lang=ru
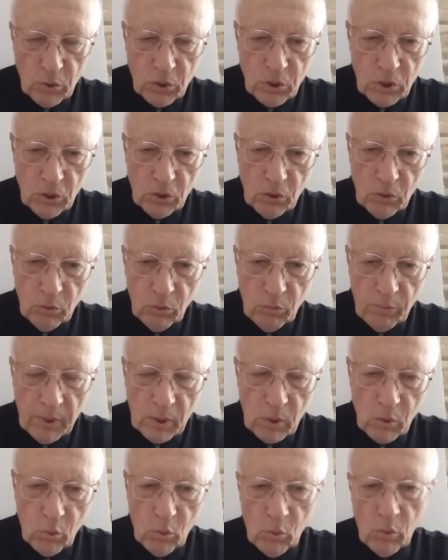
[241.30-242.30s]
очень
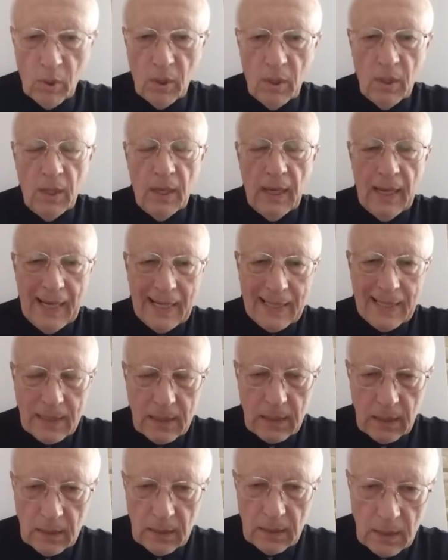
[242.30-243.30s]
глубоко, аж
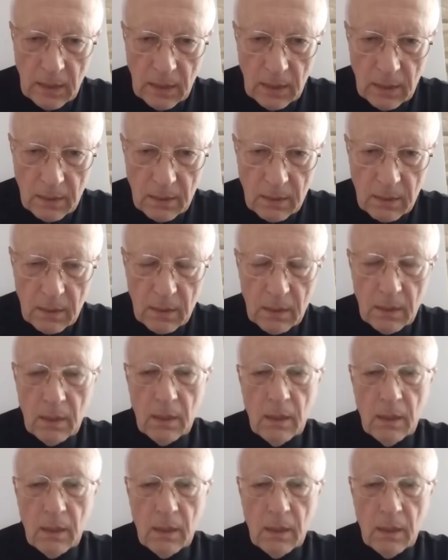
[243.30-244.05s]
за Донецк.